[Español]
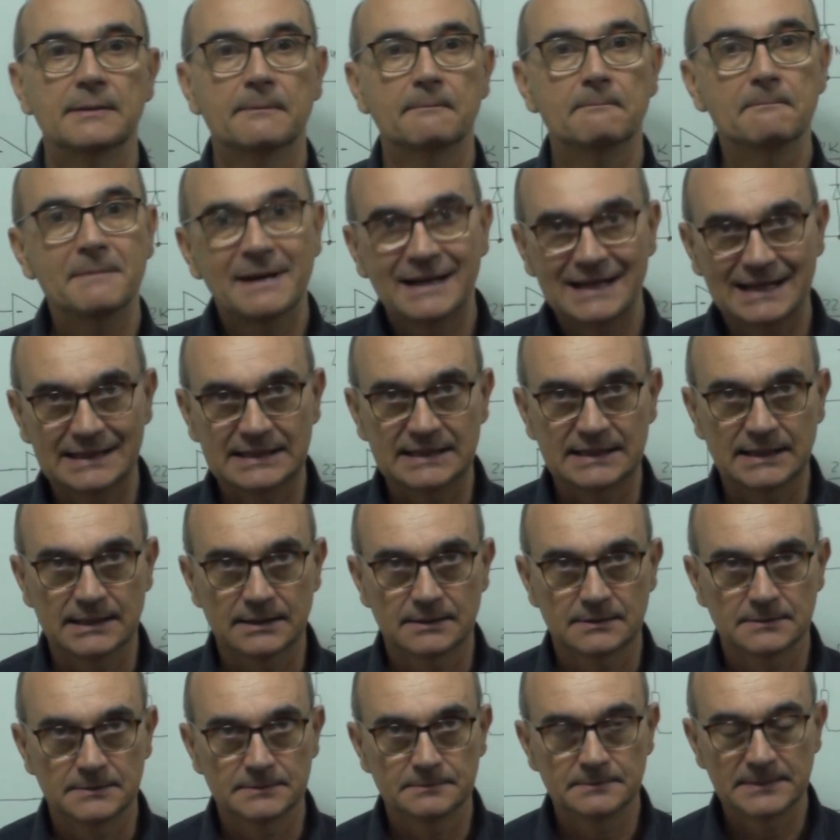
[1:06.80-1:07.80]
barata,
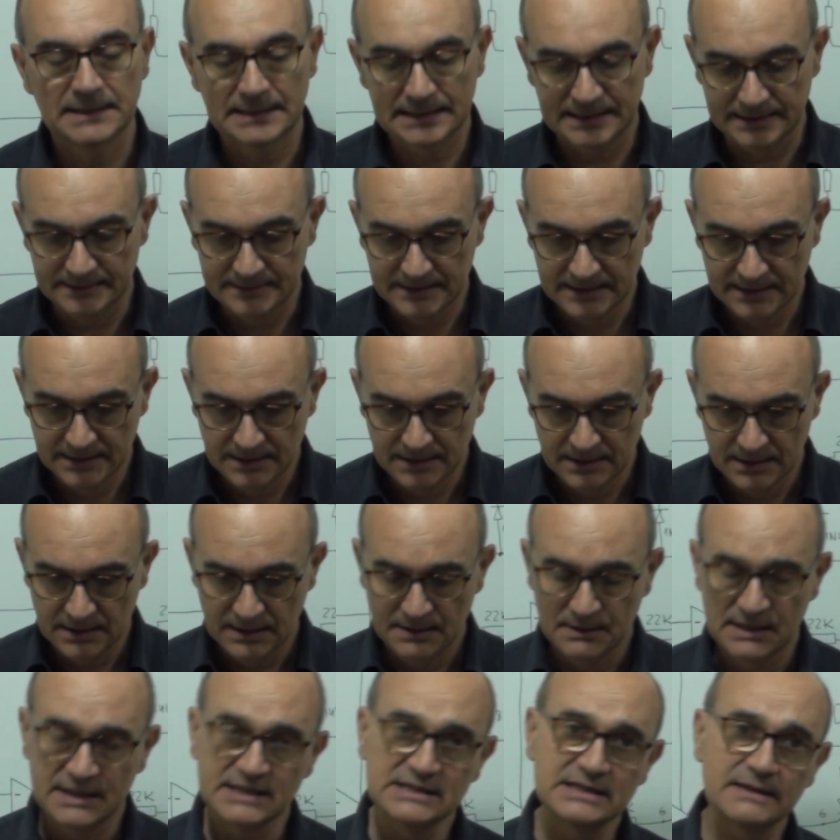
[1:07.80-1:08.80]
¿vale?
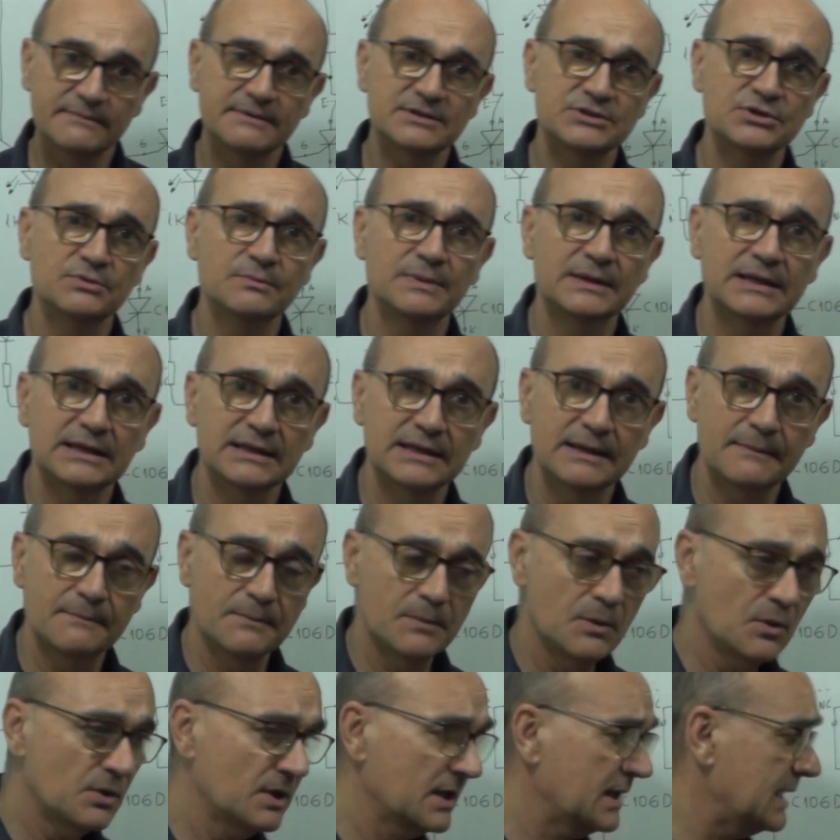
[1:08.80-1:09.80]
Es la versión barata
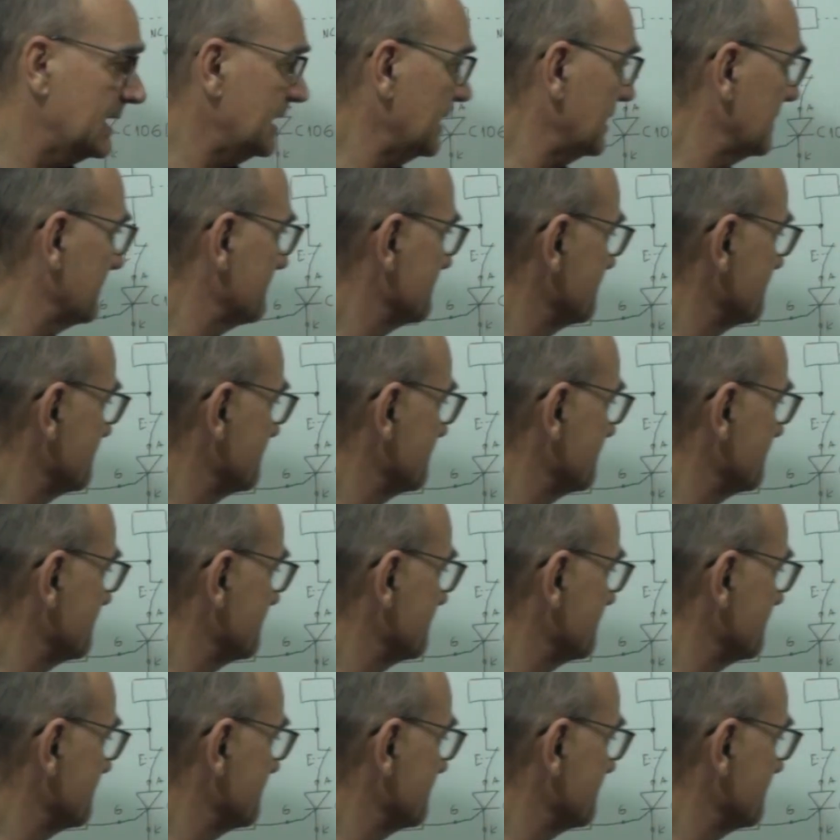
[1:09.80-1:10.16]
porque